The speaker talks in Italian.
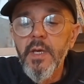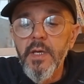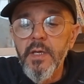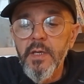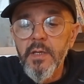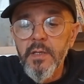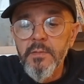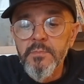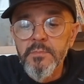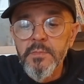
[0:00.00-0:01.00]

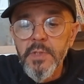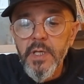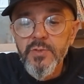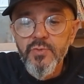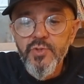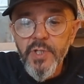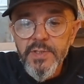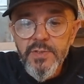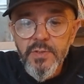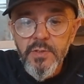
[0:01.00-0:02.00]
eh, è
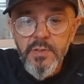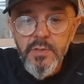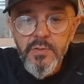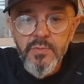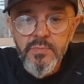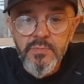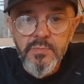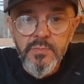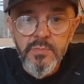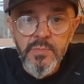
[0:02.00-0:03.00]
successo
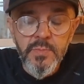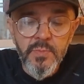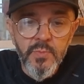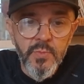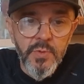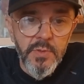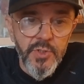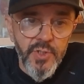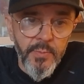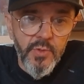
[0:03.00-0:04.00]
un,
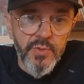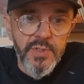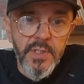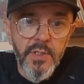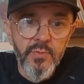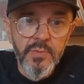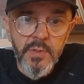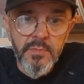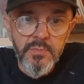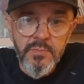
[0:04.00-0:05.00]
diciamo così,
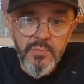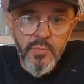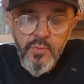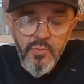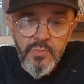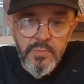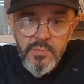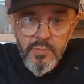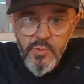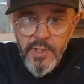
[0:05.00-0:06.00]
un
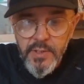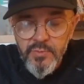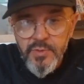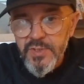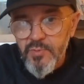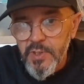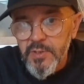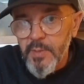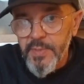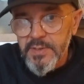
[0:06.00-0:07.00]
credo un
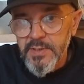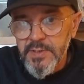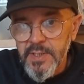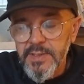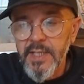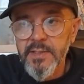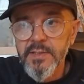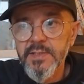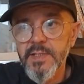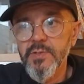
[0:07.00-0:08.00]
disguido da parte di Trenitalia,
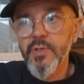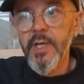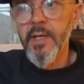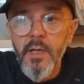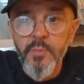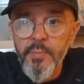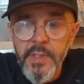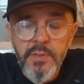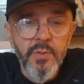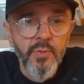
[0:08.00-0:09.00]
nel senso che al
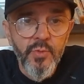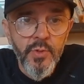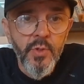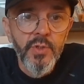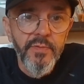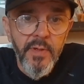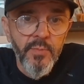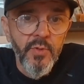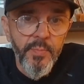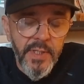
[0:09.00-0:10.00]
momento in cui noi
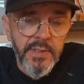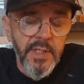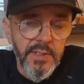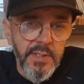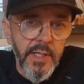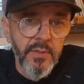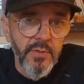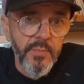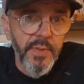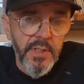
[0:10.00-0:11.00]
dovevamo prendere il
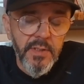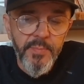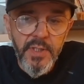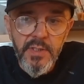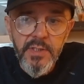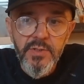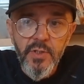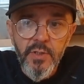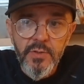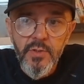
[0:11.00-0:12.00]
treno per, per il
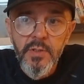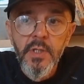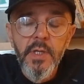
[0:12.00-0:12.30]
ritorno